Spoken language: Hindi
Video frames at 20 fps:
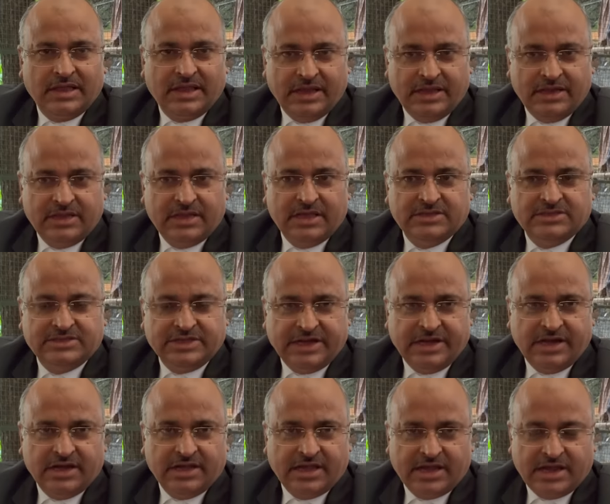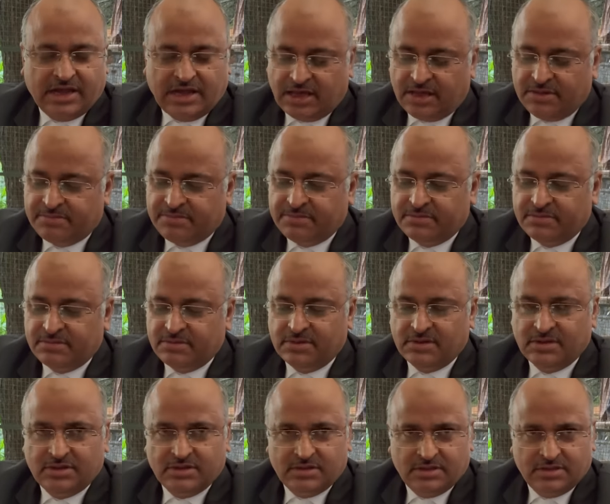इनके चैनल के खिलाफ
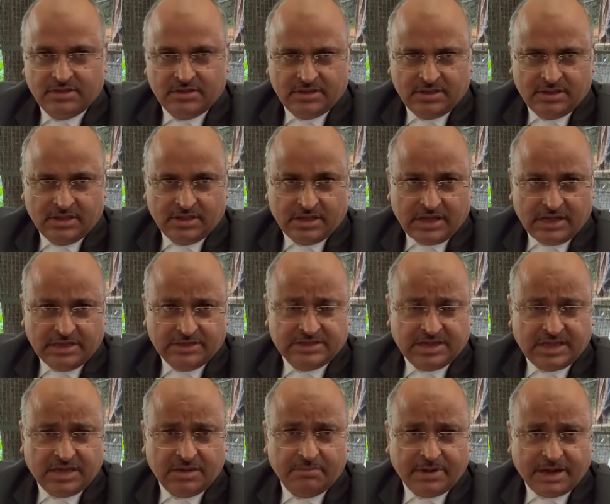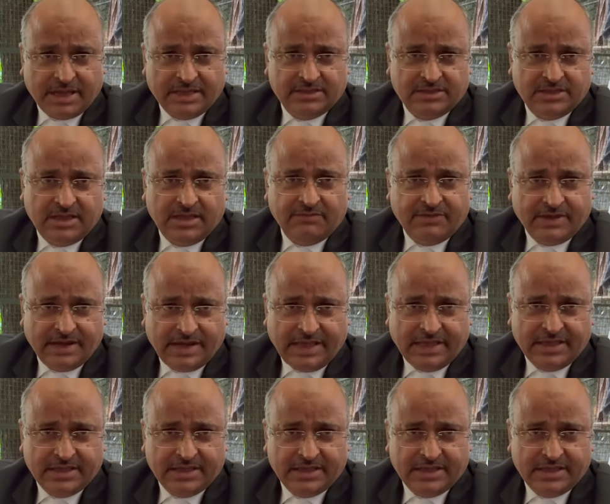कई सारी भ्रांतियाँ फैलाई